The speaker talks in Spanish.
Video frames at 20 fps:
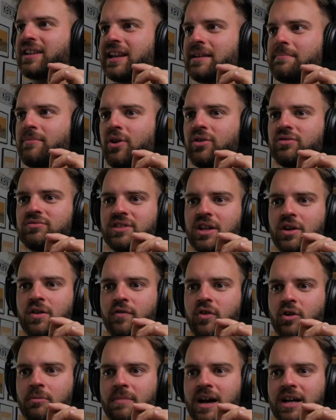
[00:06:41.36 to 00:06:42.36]
de limón tiene
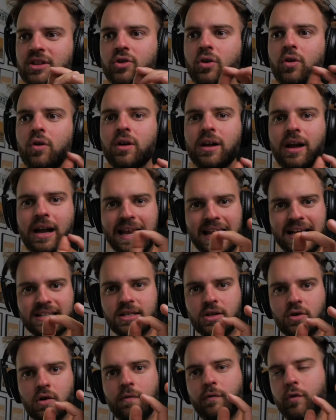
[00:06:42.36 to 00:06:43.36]
un formato
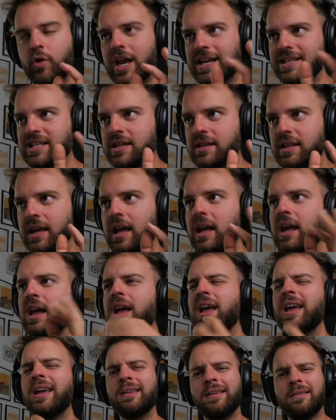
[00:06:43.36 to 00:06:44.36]
clásico Full HD.
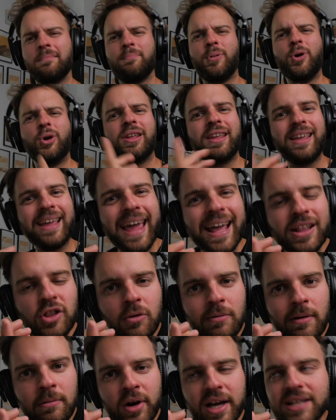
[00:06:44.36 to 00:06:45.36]
¿Por qué
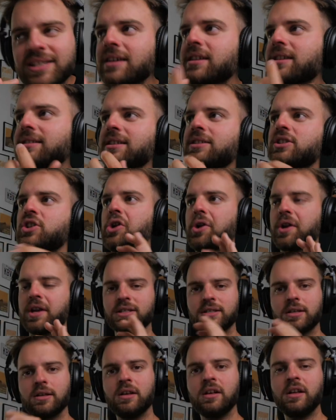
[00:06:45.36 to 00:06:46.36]
tomamos esas
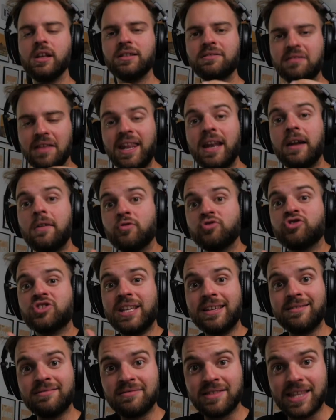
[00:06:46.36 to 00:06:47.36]
decisiones? tienen un
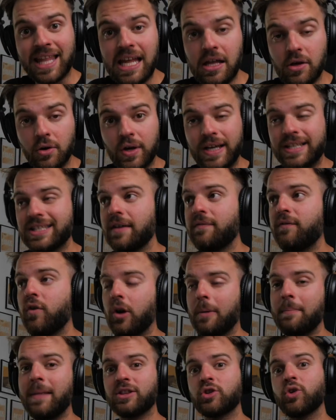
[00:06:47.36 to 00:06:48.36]
sentido, ese
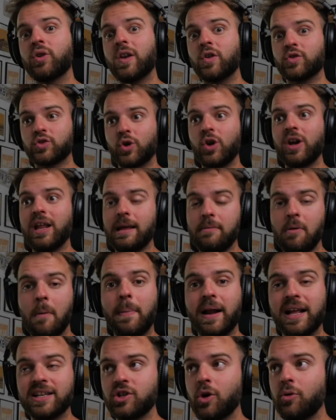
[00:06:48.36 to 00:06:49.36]
formato que nosotros elegimos
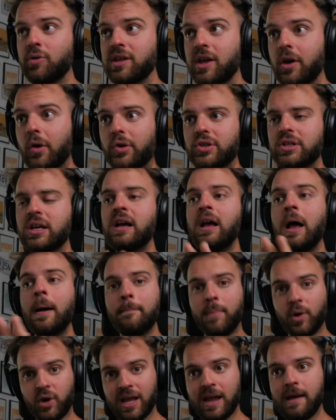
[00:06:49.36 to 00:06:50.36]
para esos videos.
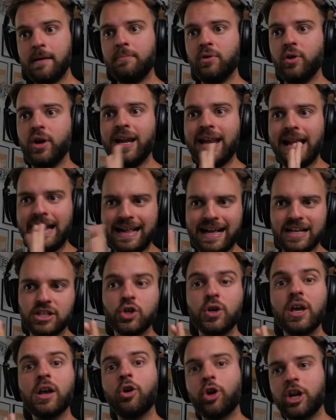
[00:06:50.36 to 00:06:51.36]
Por ejemplo, en el
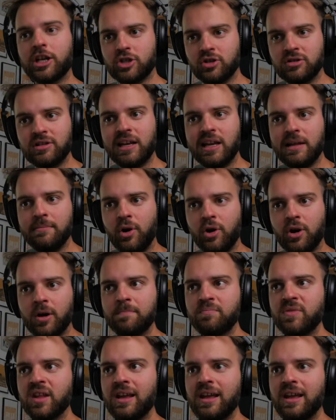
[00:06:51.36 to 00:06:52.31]
caso de Corazón de Limón,